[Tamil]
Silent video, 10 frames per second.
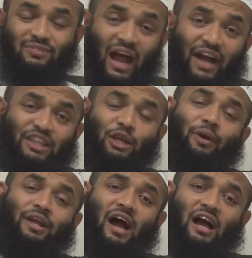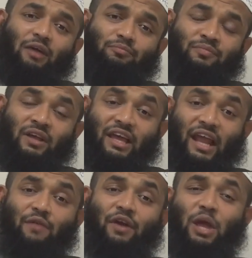அடுத்தபடியாக
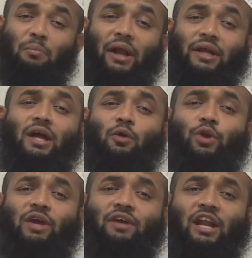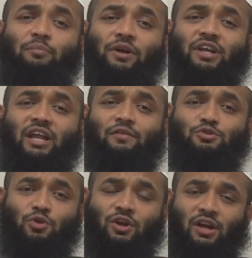இறைவனை மறுக்கக்கூடியவர்களை பற்றி இறைவன்
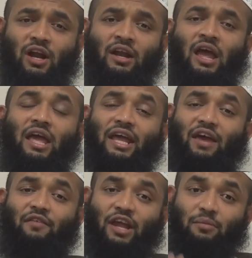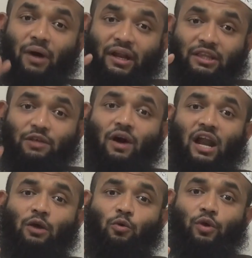சொல்லுகின்றான் இறைவனை மறுத்து
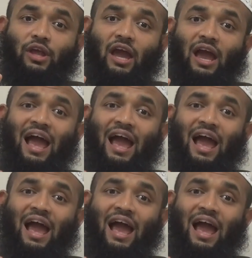வாழக்கூடிய